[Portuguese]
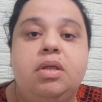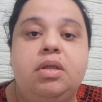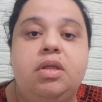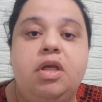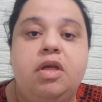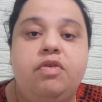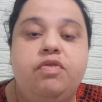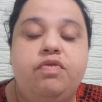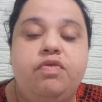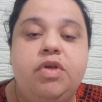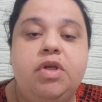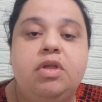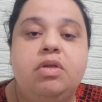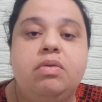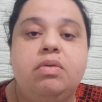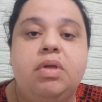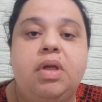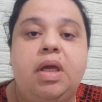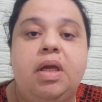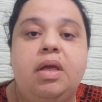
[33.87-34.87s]

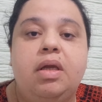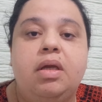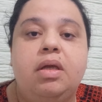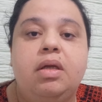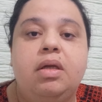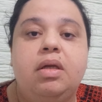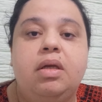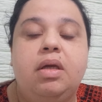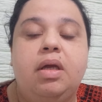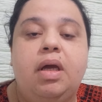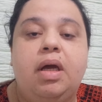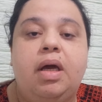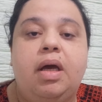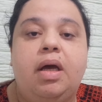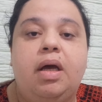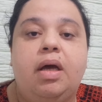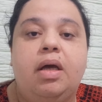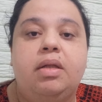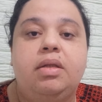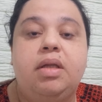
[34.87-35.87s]
devido, né,
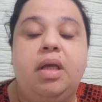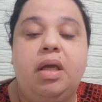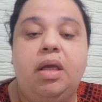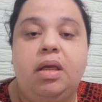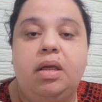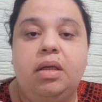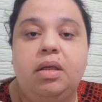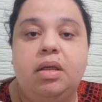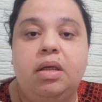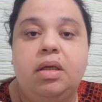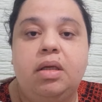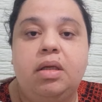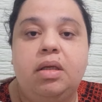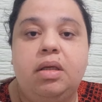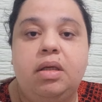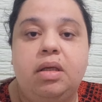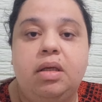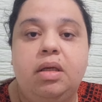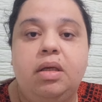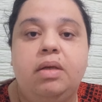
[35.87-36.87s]
à dengue
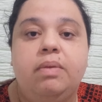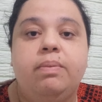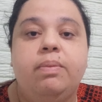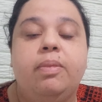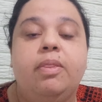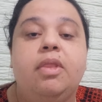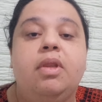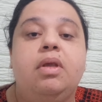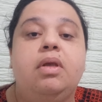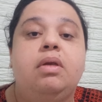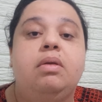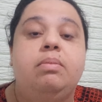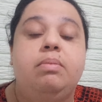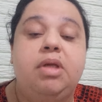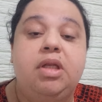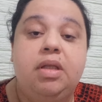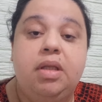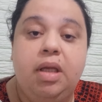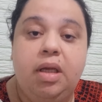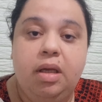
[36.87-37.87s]
que
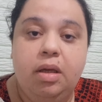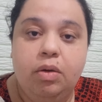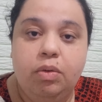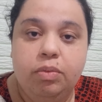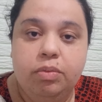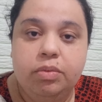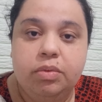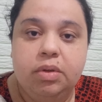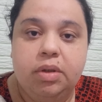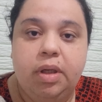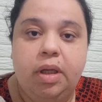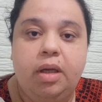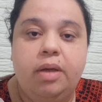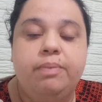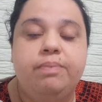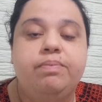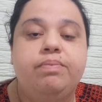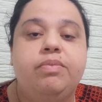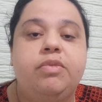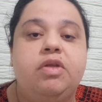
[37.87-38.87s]
me deu,
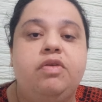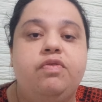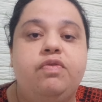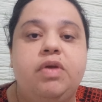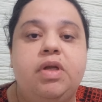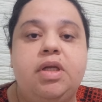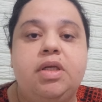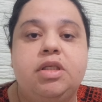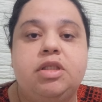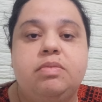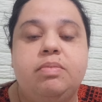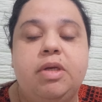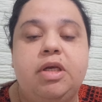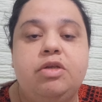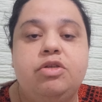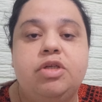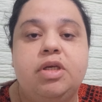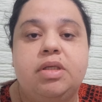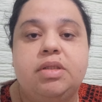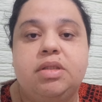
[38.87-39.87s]
né,
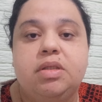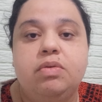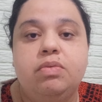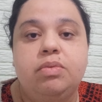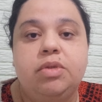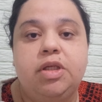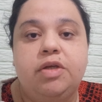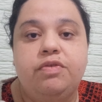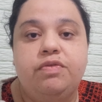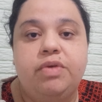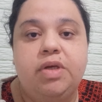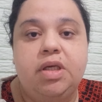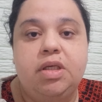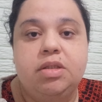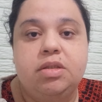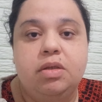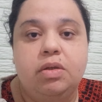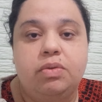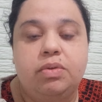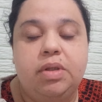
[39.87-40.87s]
infelizmente é a segunda
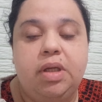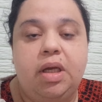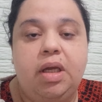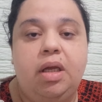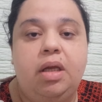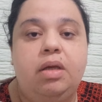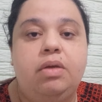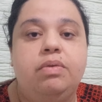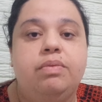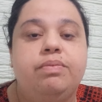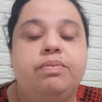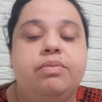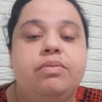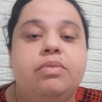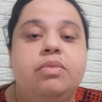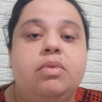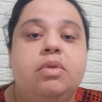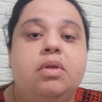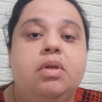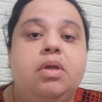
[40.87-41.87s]
vez que eu tenho,
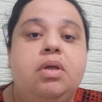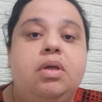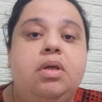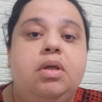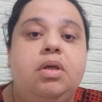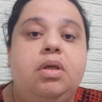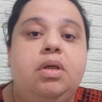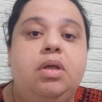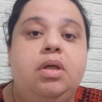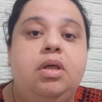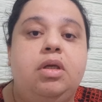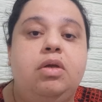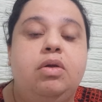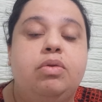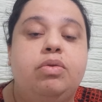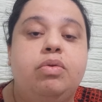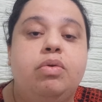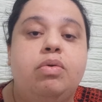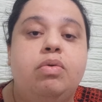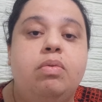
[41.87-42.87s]
e
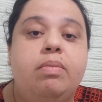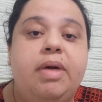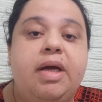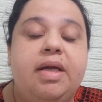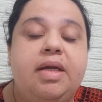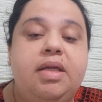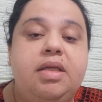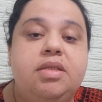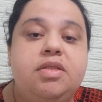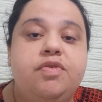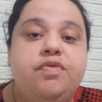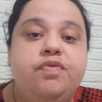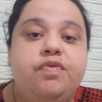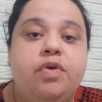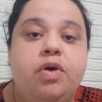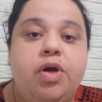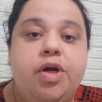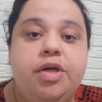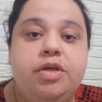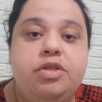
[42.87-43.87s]
eu tô com uma crise
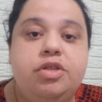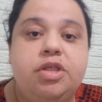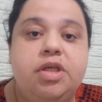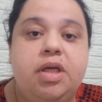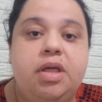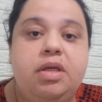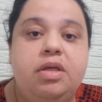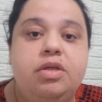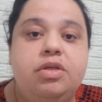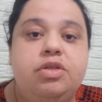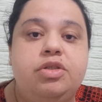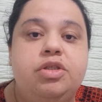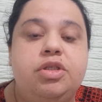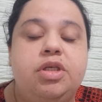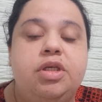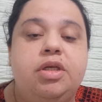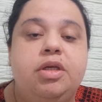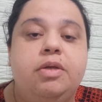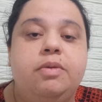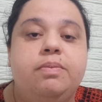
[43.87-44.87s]
forte aí
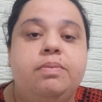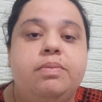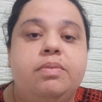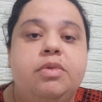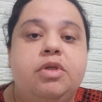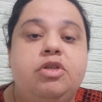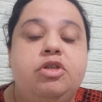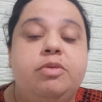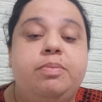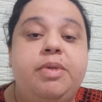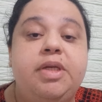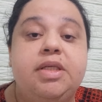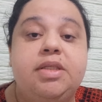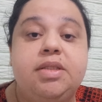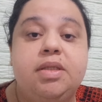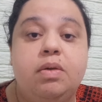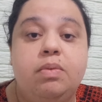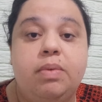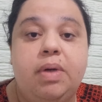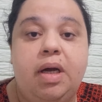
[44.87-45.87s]
de, de
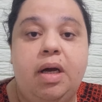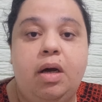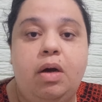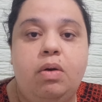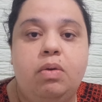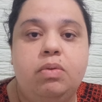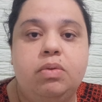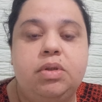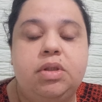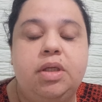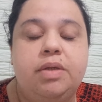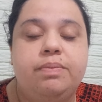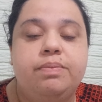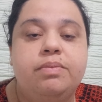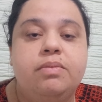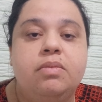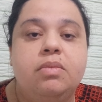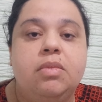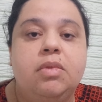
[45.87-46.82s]
pressão alta,